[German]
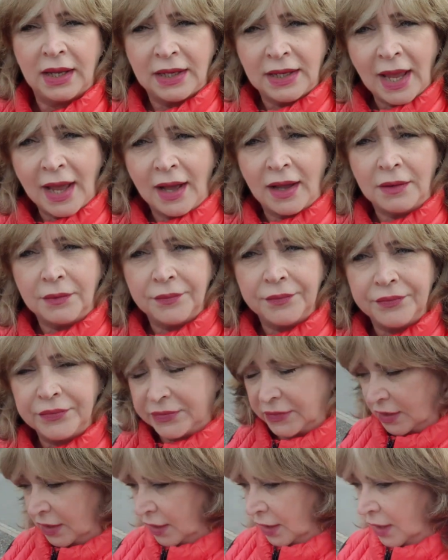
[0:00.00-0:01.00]
Ja,
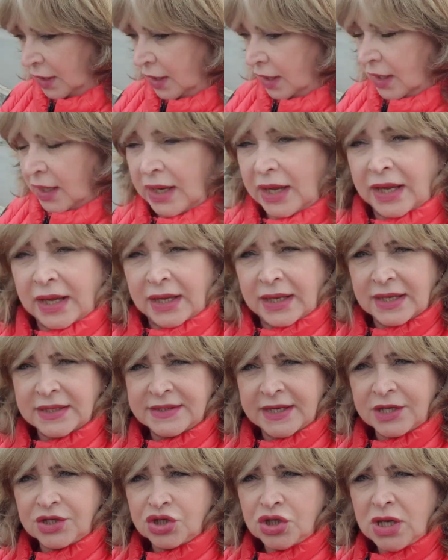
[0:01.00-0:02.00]
ihr
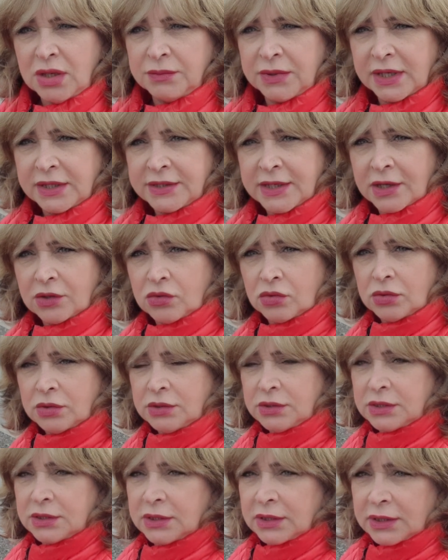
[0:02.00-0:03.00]
seht schon im
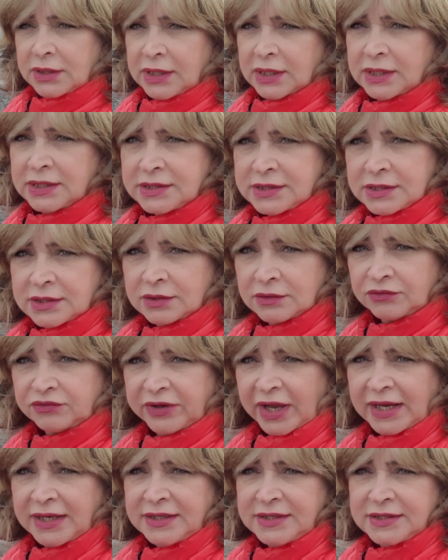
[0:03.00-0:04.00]
Hintergrund, hier ist
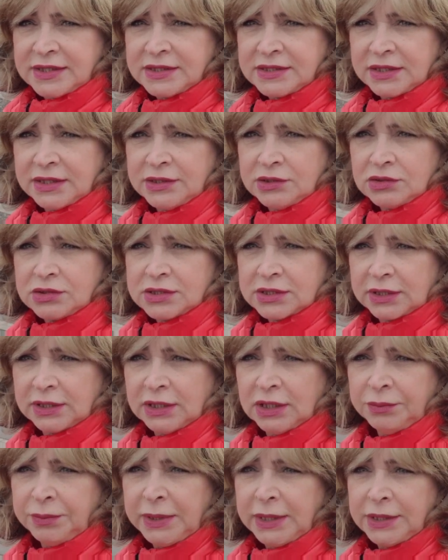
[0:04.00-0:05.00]
feinstes
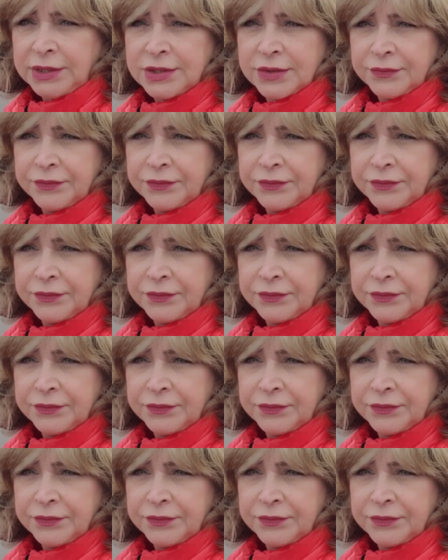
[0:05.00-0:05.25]
Industriegebiet.